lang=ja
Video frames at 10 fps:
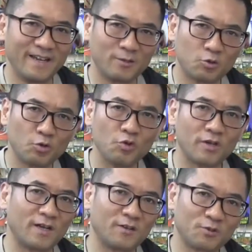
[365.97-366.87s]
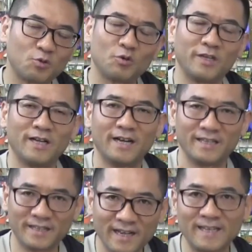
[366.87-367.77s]
えそのようなストーリー
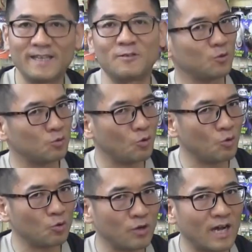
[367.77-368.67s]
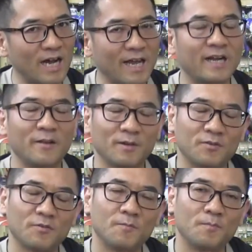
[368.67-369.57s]
がないということが挙げられま
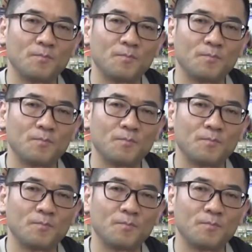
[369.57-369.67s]
す。